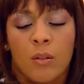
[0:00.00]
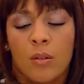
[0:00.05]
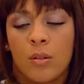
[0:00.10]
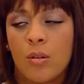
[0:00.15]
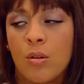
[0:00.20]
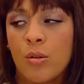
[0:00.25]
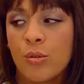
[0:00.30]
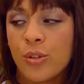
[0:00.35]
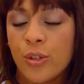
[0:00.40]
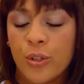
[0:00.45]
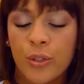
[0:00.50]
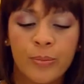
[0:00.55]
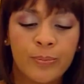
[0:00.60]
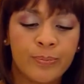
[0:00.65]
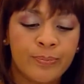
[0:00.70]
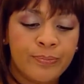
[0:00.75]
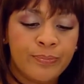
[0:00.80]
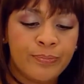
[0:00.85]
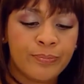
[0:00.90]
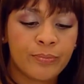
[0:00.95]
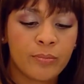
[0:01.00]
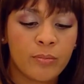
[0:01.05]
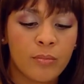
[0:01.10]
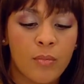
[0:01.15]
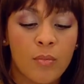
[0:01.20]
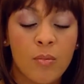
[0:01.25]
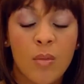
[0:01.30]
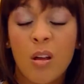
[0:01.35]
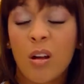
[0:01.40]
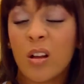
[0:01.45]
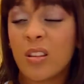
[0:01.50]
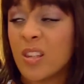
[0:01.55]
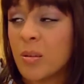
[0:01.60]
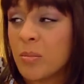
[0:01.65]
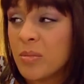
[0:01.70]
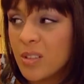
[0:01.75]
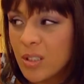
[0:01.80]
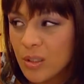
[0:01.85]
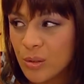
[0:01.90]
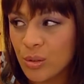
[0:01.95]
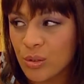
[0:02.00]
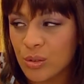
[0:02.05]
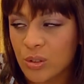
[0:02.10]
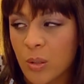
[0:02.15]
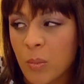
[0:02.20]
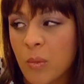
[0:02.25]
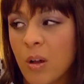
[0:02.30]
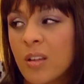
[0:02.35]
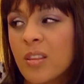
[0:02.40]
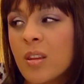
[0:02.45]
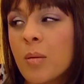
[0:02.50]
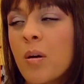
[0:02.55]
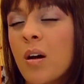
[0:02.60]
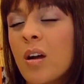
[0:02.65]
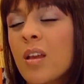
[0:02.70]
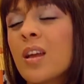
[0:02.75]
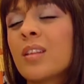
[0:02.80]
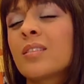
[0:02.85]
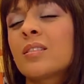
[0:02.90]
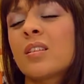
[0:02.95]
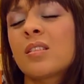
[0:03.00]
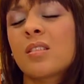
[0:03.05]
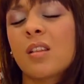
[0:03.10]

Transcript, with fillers: Yok canım. Ben annemi tanıyorsam annem hayatta